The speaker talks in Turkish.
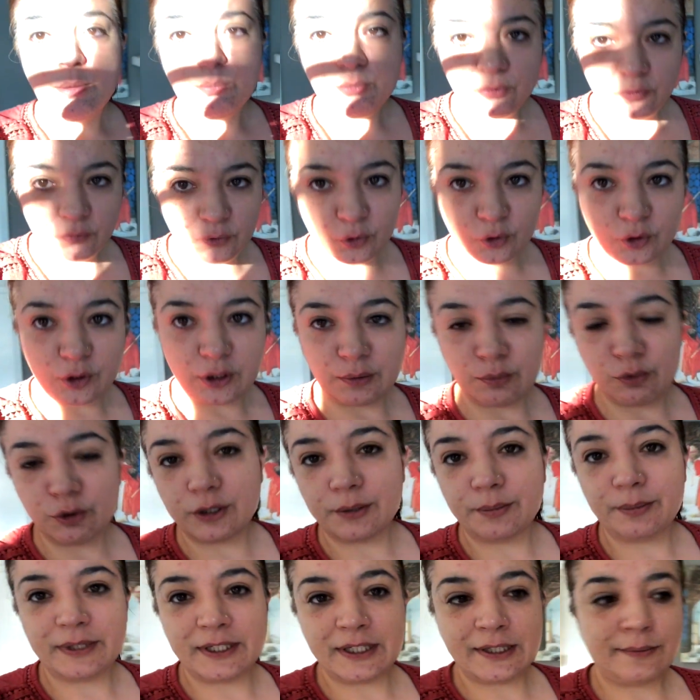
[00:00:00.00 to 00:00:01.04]
bu vlogu da
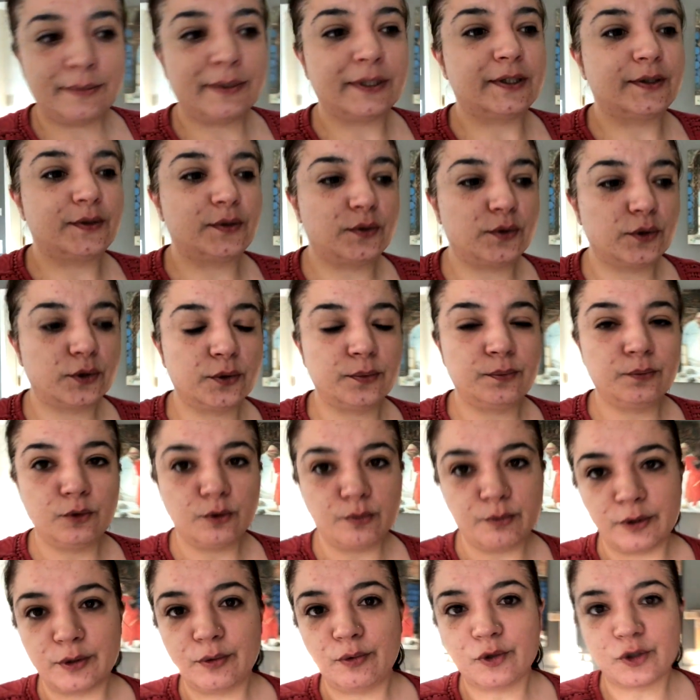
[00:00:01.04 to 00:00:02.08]
burada bitirmek istiyorum.
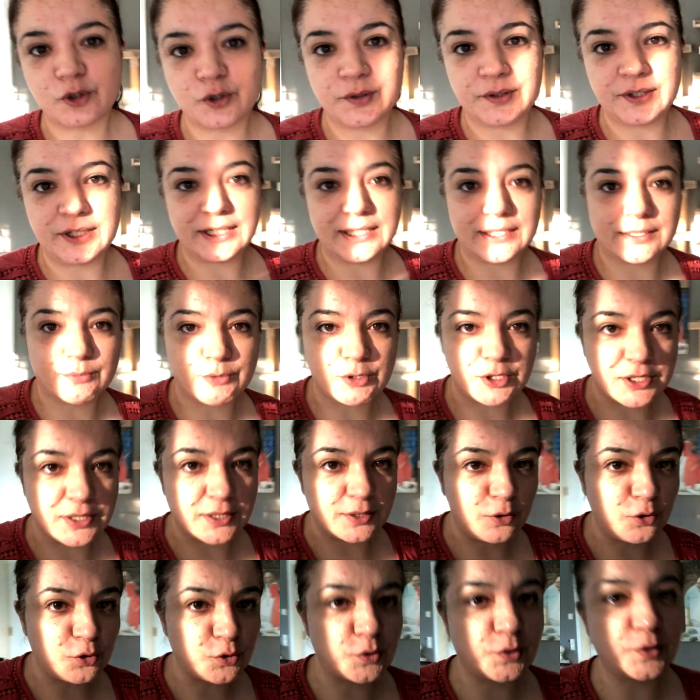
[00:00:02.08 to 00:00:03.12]
Umarım hoşunuza
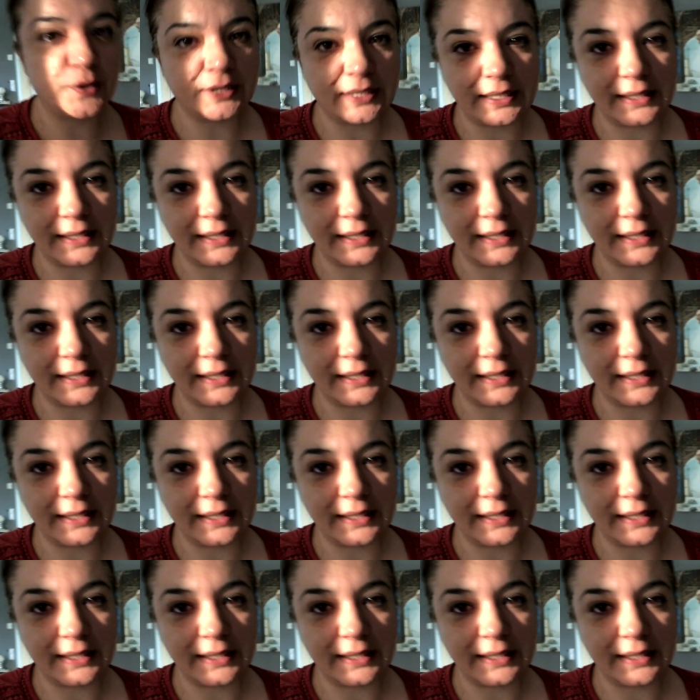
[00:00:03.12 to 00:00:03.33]
gitmiştir. Hoşunuza